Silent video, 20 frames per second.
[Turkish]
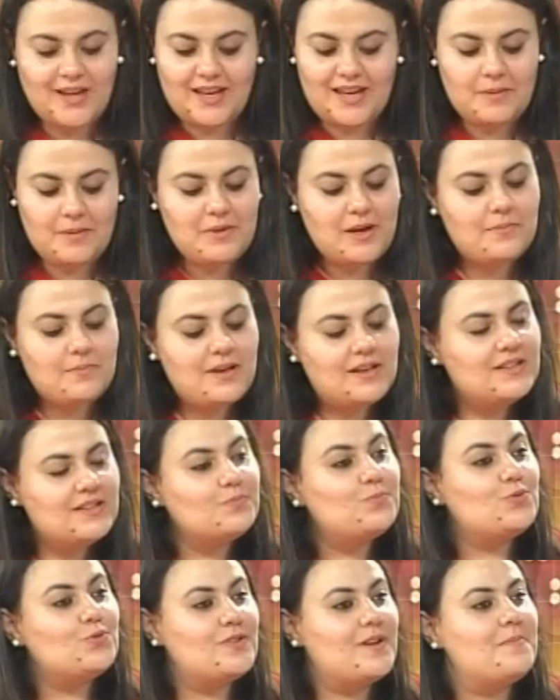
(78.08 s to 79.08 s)
Hemen ben
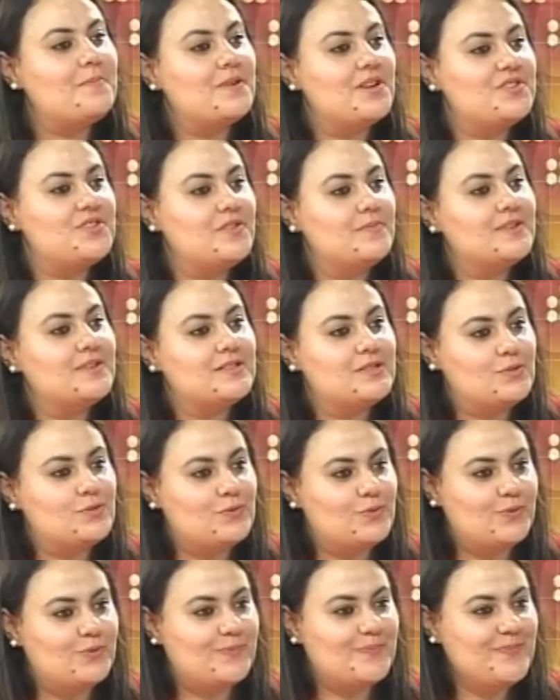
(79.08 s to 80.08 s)
de buradan başlamak
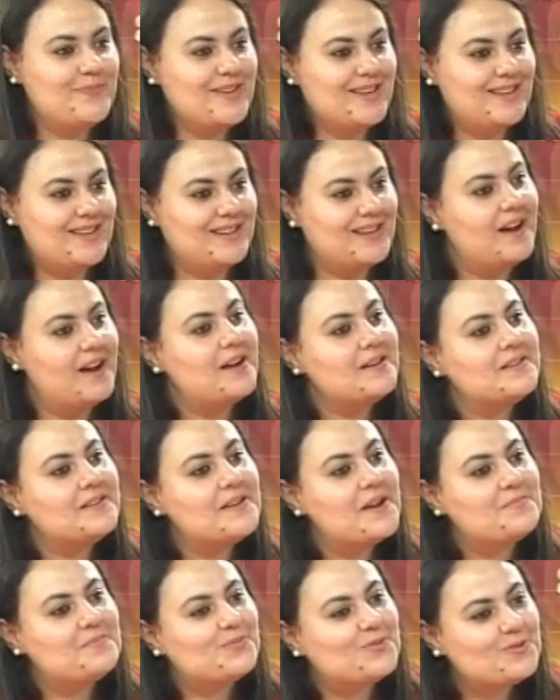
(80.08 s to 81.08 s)
istiyorum. E,
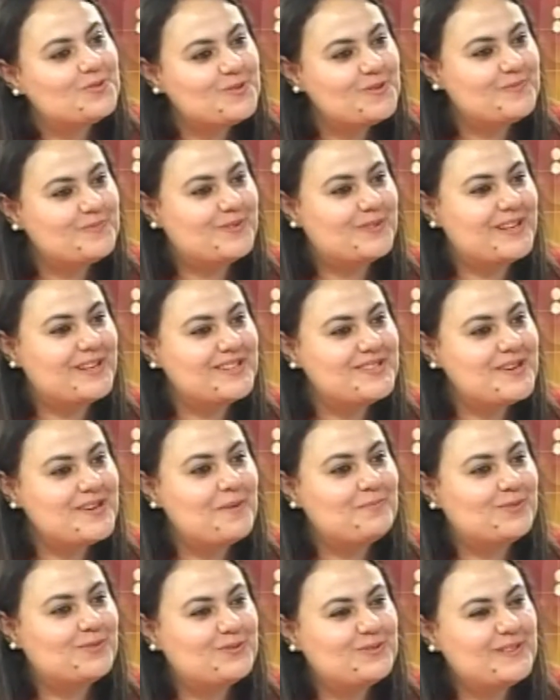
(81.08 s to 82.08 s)
aileler mutlu mu?
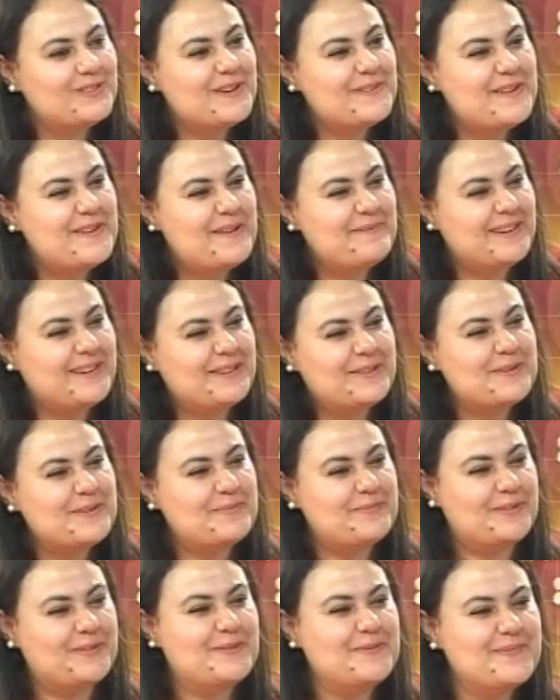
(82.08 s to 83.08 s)
Yaşam mutlu devam
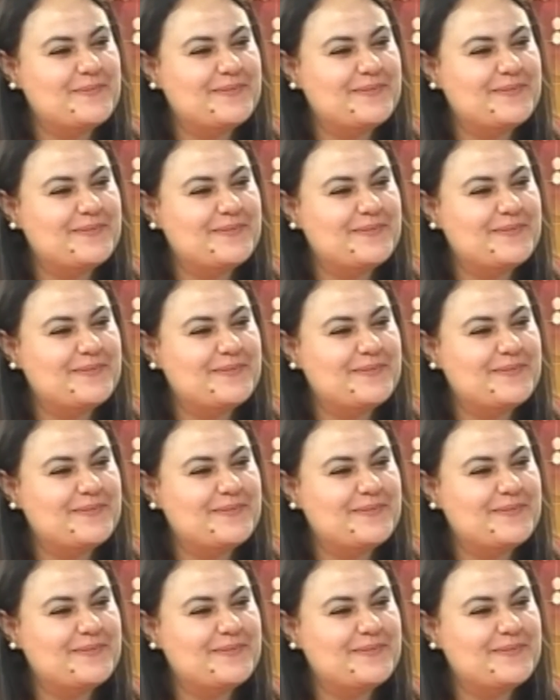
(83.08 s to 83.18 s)
ediyor mu?